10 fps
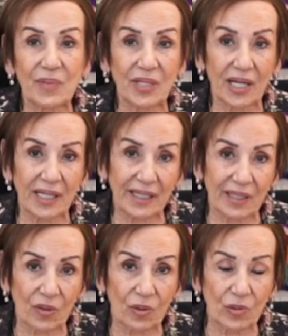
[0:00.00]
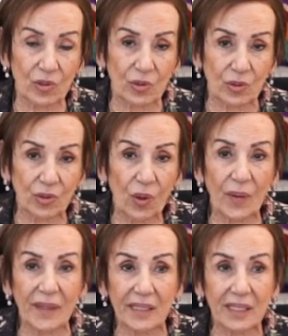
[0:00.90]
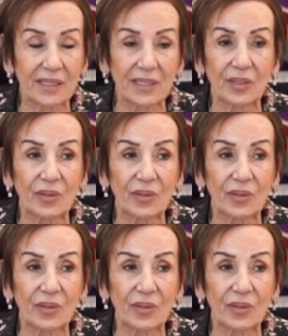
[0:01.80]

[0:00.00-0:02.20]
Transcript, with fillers: bir karakter oluşturdu. O karaktere